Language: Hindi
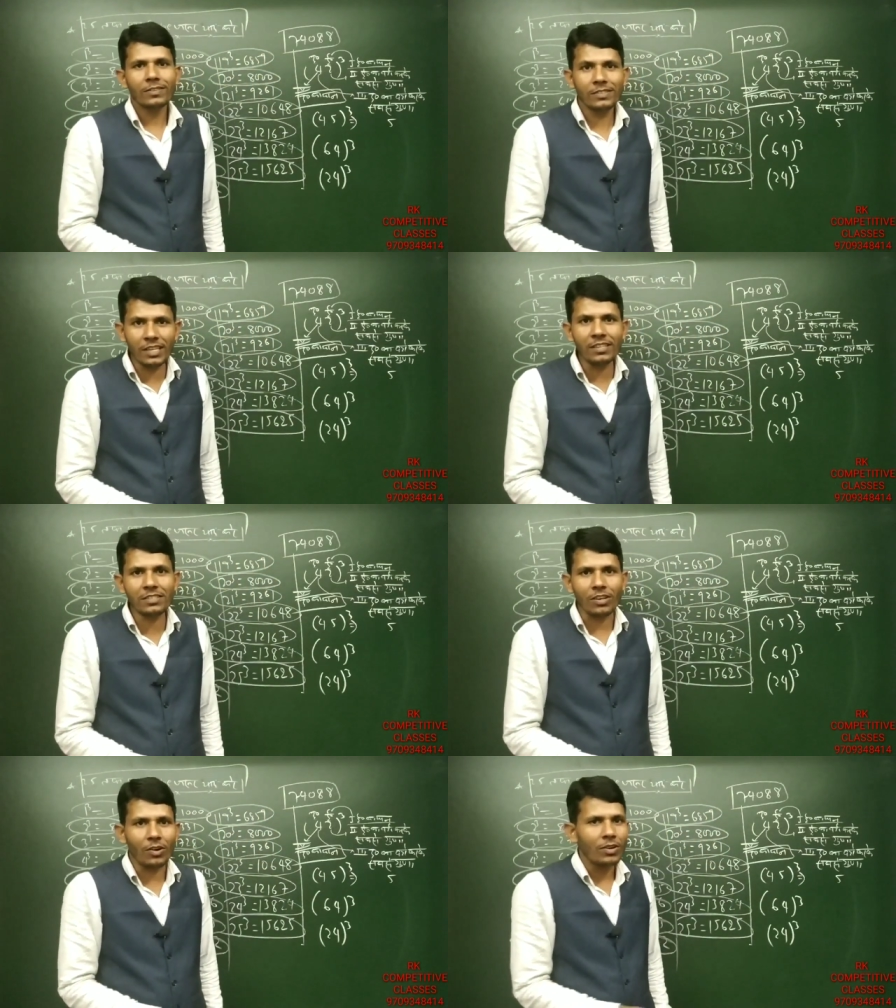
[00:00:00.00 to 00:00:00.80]
तीन
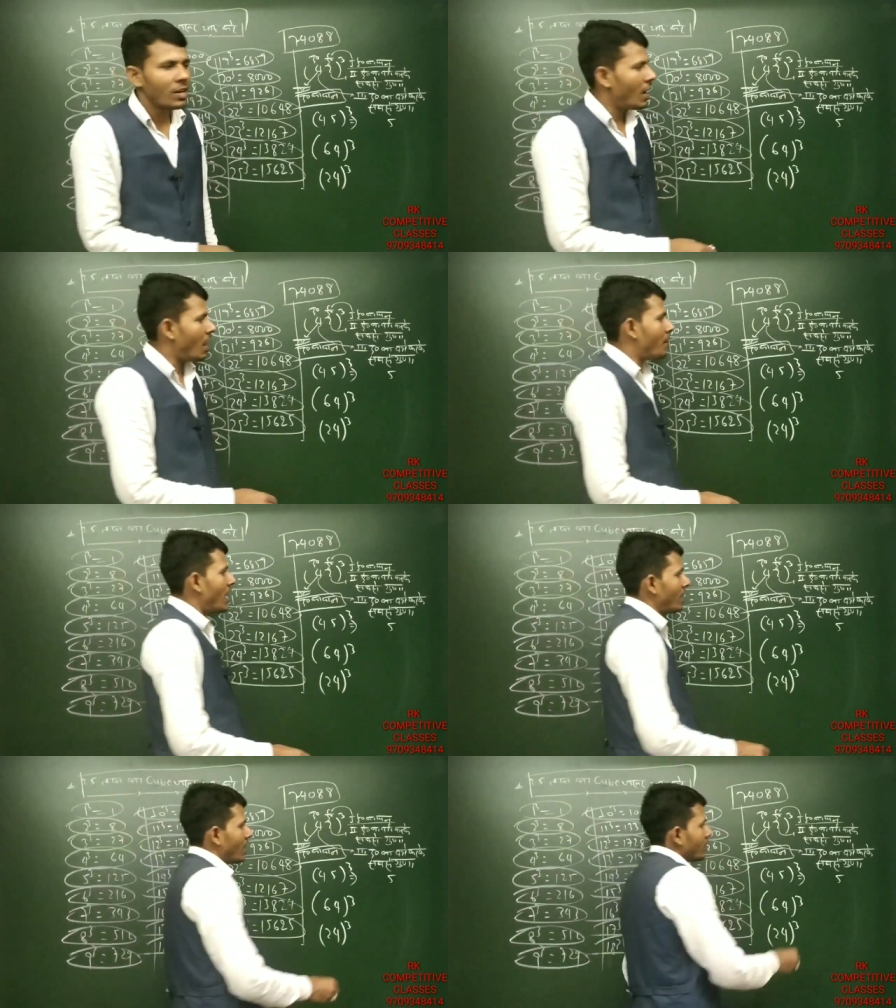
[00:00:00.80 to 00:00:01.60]
सौ अब
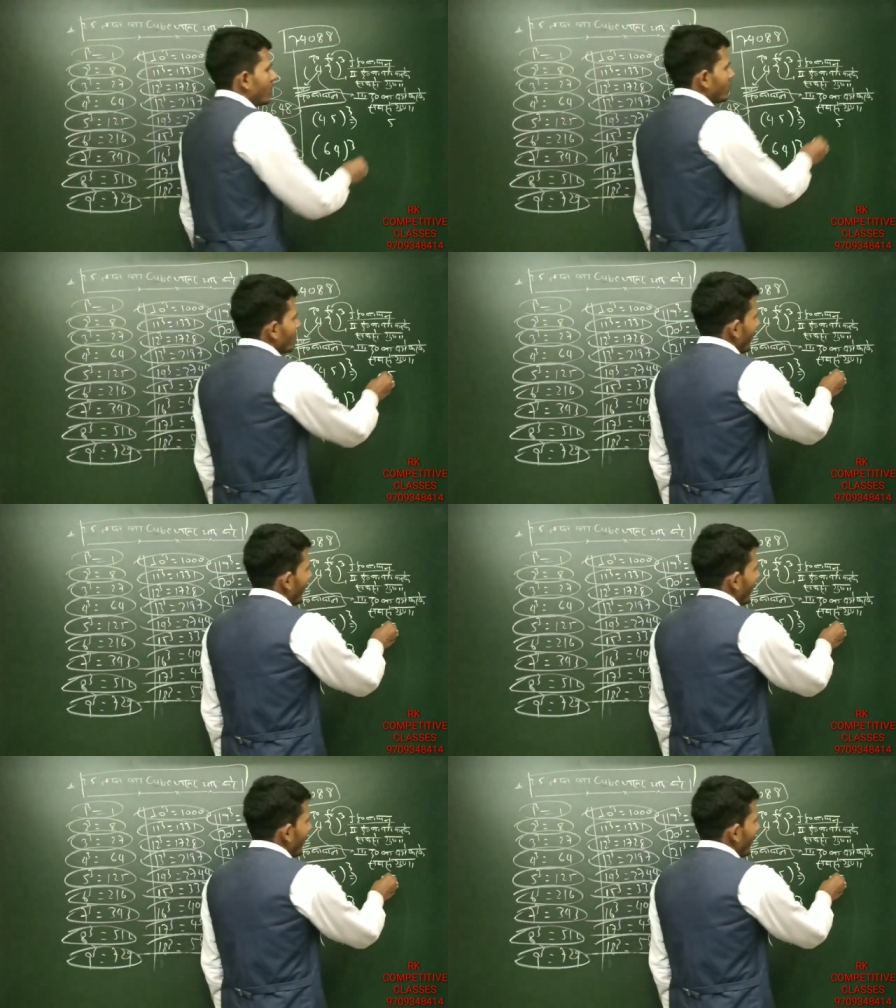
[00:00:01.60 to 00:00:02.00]
बारह तीन सौ